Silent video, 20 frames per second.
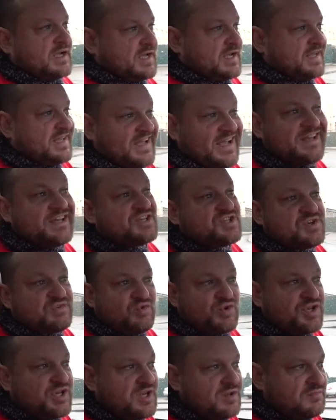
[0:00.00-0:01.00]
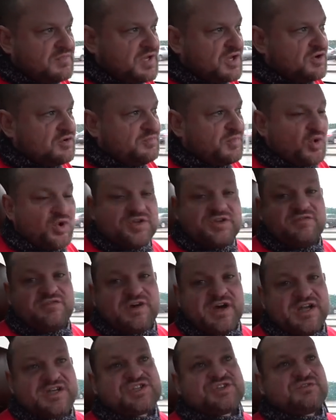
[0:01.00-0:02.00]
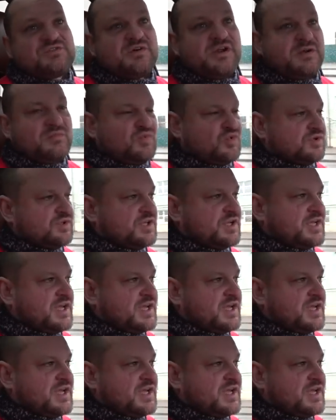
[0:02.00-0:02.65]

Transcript: Я ничего не имею против качественного ремонта.